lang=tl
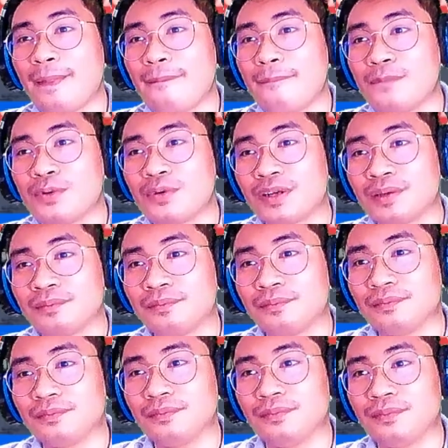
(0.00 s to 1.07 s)

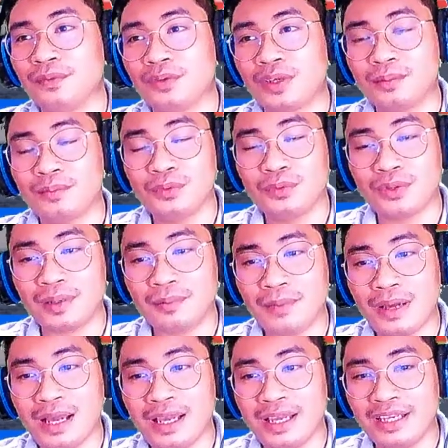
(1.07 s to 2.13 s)
Murang, murang-murang
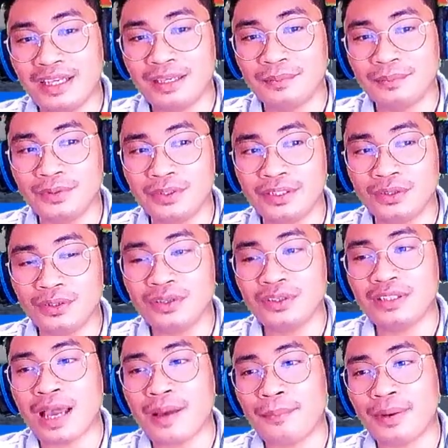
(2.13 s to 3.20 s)
bahay lang po ito.
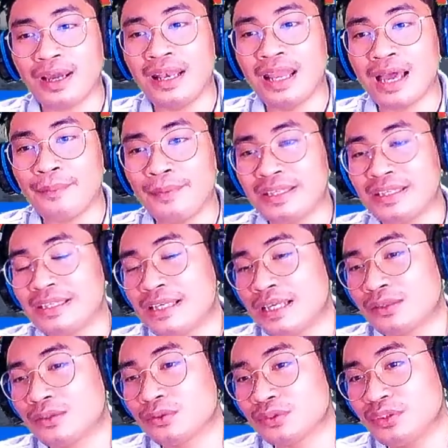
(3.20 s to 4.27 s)
Napakalapit
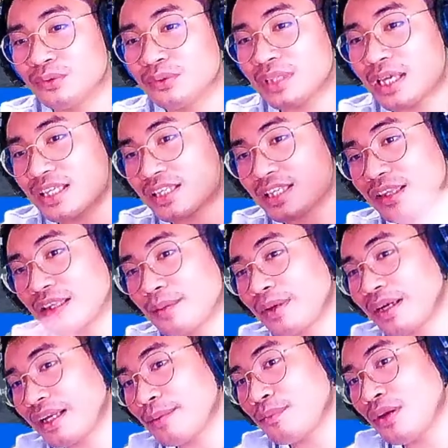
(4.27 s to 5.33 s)
niyan. Kung yung nasa Santa
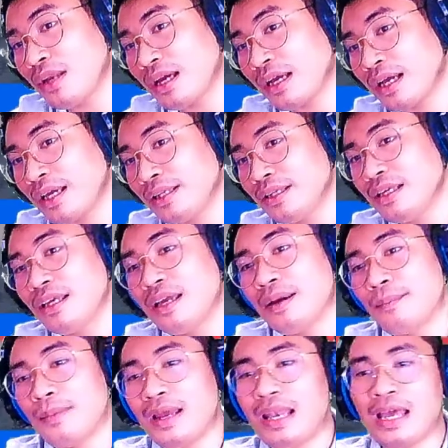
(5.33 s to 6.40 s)
Maria, Bulacan,
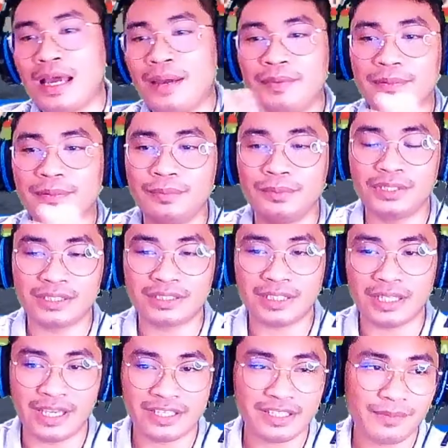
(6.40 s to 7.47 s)
malapit po siya
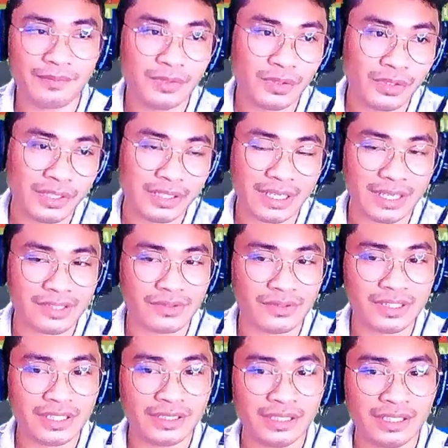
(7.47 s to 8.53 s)
sa SM North, Quezon
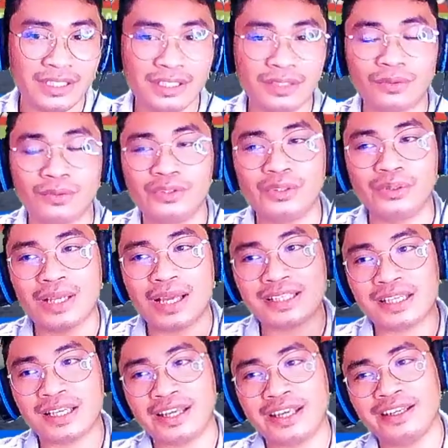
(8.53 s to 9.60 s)
City. Kung yung
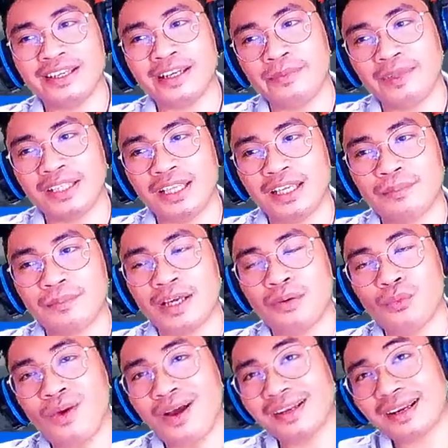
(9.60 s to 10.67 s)
nasa na Cavite
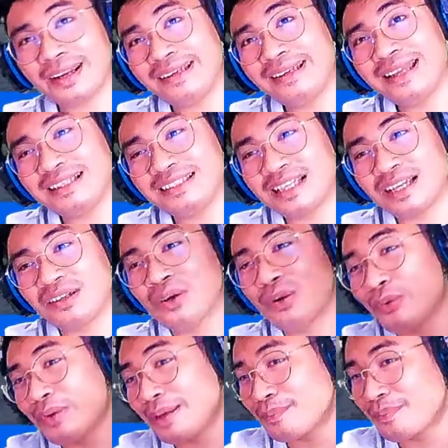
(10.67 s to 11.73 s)
naman, one ride lang siya
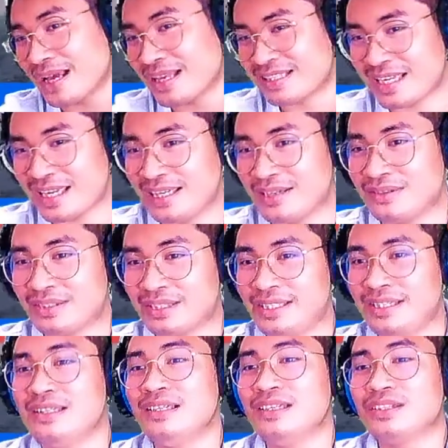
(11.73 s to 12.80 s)
going Pasay.
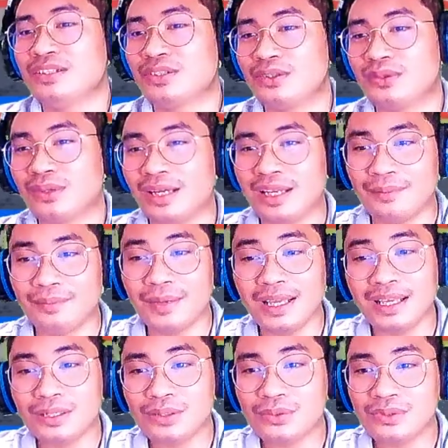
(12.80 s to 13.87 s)
Okay? So, yung Kalamba,
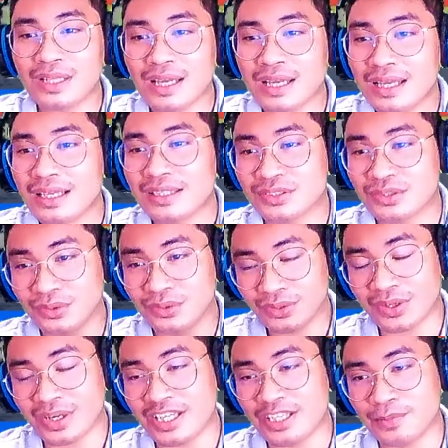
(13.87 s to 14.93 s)
Laguna,
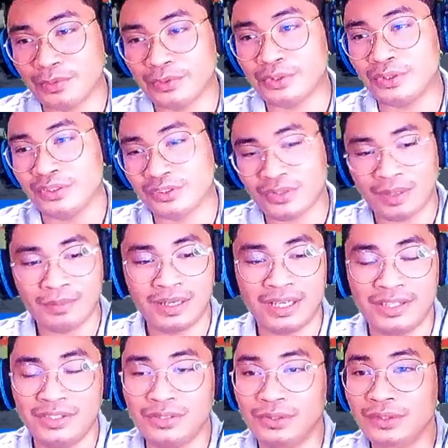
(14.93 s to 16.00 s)
Sunrise po yon So,
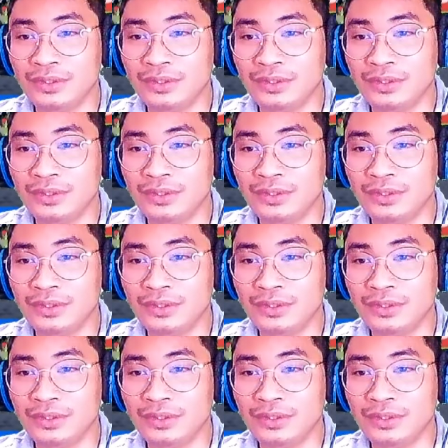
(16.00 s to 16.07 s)
abangan nyo.